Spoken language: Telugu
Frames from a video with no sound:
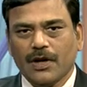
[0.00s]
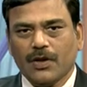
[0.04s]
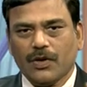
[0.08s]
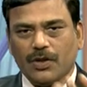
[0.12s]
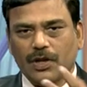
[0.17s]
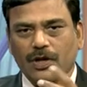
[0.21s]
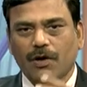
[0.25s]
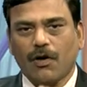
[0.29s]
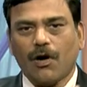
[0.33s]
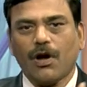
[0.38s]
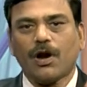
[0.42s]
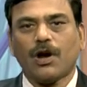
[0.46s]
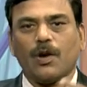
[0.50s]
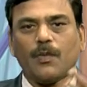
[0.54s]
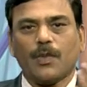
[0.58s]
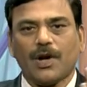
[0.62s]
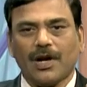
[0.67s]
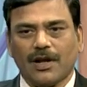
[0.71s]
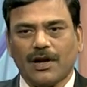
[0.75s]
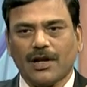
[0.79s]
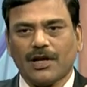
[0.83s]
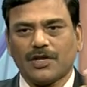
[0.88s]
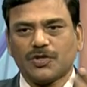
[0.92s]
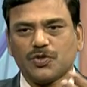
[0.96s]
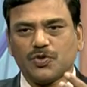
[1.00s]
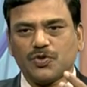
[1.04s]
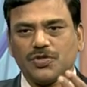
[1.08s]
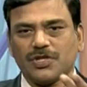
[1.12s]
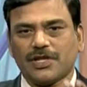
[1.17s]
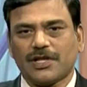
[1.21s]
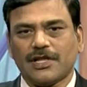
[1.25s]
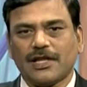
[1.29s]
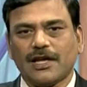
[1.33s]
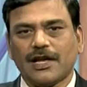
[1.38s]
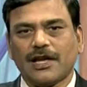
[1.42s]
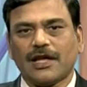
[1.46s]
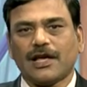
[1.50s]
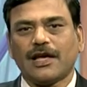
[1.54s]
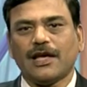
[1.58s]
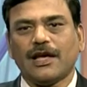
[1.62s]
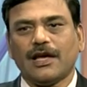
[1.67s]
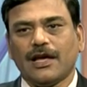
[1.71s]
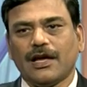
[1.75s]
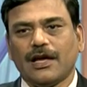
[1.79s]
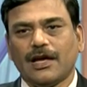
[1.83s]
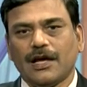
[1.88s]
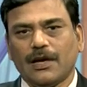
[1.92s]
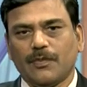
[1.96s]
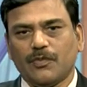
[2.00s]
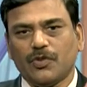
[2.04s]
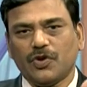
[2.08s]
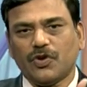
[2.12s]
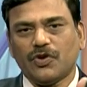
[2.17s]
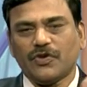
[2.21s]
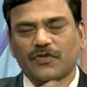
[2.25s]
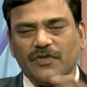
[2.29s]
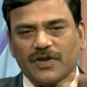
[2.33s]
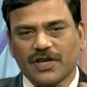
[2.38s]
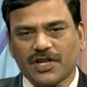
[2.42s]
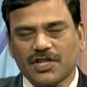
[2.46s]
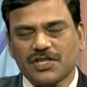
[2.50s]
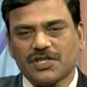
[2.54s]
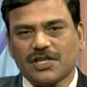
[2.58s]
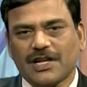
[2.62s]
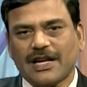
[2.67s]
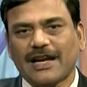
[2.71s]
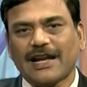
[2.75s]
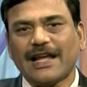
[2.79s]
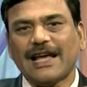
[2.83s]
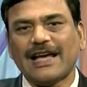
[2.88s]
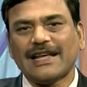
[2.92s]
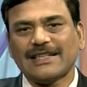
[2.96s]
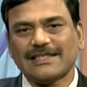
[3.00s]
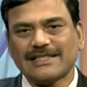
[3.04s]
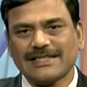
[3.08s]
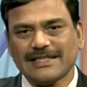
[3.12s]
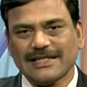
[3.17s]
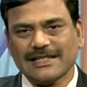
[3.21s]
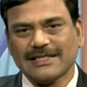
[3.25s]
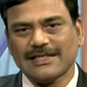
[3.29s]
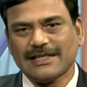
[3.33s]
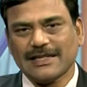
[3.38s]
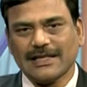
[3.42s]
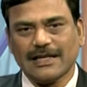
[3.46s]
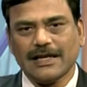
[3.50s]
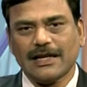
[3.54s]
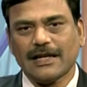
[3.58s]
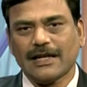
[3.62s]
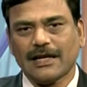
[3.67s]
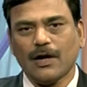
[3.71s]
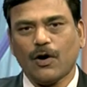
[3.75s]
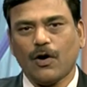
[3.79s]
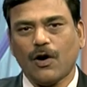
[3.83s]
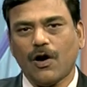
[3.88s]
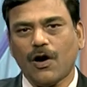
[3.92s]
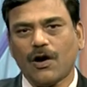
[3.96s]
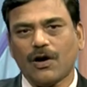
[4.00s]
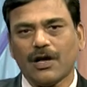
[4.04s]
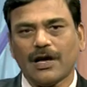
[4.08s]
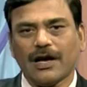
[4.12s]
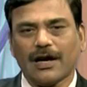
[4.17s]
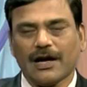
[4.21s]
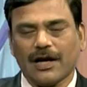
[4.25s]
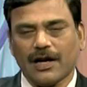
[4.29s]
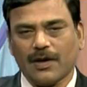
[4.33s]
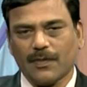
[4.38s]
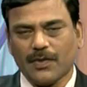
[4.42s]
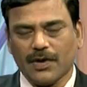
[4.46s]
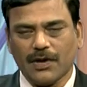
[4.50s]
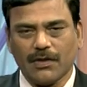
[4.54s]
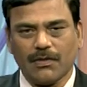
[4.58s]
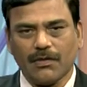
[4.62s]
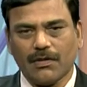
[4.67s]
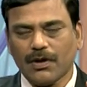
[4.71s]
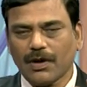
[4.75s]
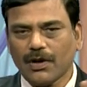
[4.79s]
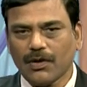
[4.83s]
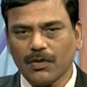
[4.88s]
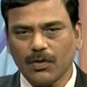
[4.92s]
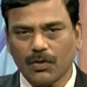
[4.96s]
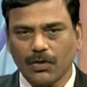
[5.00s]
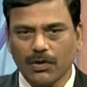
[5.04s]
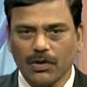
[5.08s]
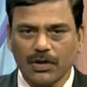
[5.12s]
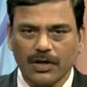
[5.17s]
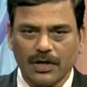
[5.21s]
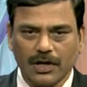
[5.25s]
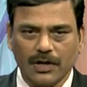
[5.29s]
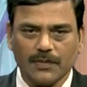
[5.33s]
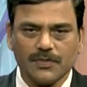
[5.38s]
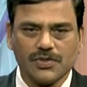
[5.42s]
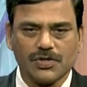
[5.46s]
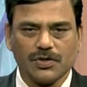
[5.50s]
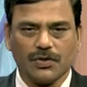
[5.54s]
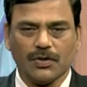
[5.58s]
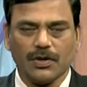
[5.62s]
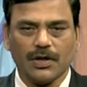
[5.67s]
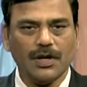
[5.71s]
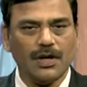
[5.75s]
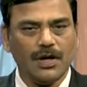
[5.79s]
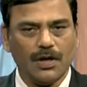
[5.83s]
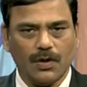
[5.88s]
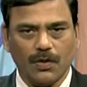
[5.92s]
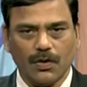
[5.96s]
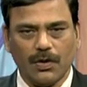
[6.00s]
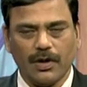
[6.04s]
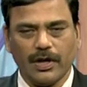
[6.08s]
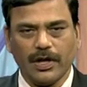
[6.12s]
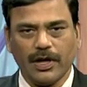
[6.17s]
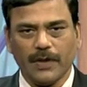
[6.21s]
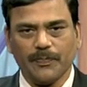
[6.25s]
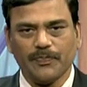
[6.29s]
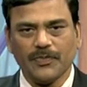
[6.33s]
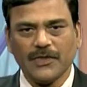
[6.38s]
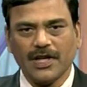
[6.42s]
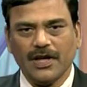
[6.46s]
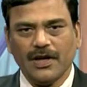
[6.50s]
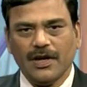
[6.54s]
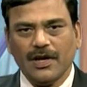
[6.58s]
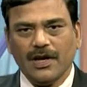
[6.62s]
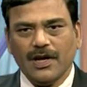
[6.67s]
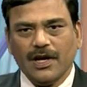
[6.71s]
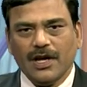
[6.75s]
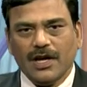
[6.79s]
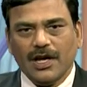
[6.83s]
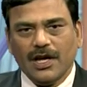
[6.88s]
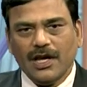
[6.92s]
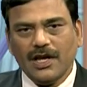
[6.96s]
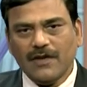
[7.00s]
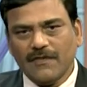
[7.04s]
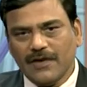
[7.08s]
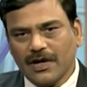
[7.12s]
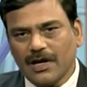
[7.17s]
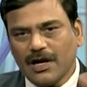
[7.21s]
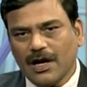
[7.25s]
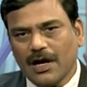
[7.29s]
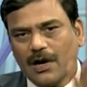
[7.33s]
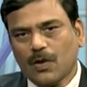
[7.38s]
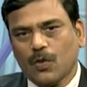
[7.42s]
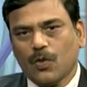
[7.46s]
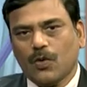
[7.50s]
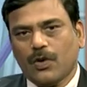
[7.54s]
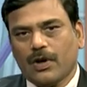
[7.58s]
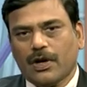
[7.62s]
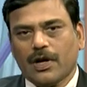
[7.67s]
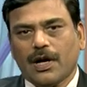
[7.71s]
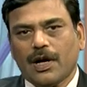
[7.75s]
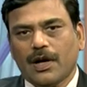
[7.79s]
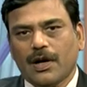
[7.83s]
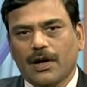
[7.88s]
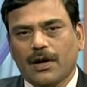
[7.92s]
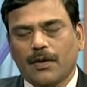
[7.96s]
కొద్దిగా ఆర్నమెంటల్గా చూసేదానికి ఆ బ్యూటిఫికేషన్ ఎన్హాన్స్ చేసేదానికి ఆడ్గా కనపడకుండా గోల్డ్ క్లిప్స్ కూడా ఉంటాయి ఇవి కాకుండా